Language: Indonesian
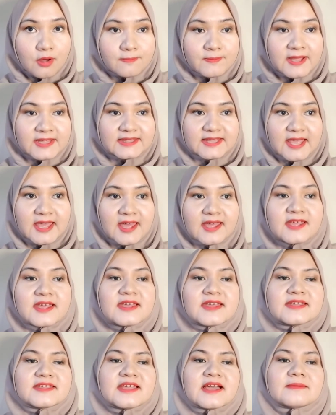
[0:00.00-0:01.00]
obat ya
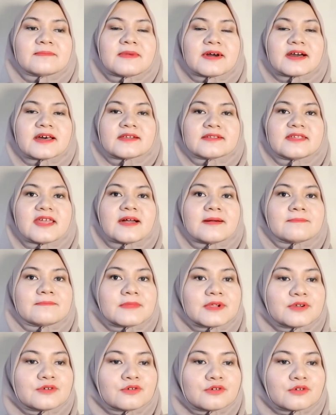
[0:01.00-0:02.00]
yang bekerja
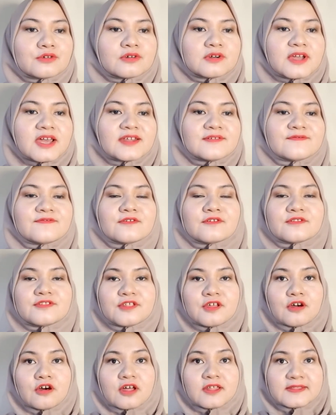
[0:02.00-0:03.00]
menurunkan
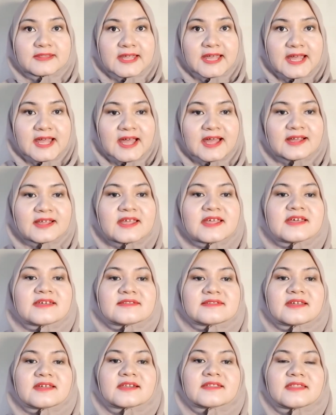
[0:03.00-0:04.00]
fungsi otak
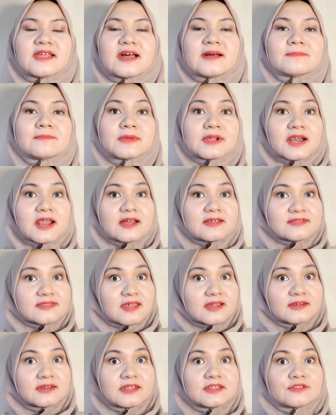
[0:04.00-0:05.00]
serta
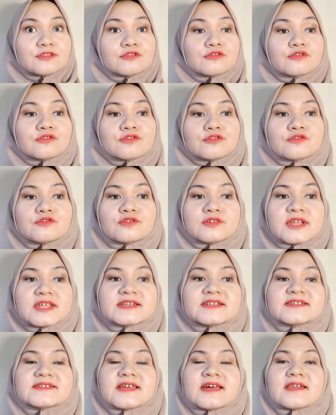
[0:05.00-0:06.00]
merangsang nih
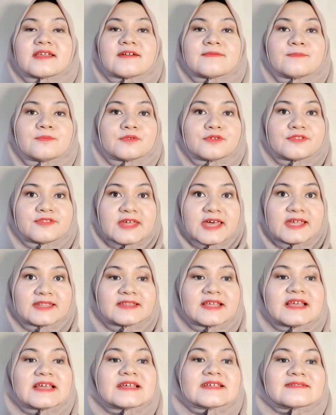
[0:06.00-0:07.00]
susunan syaraf pusat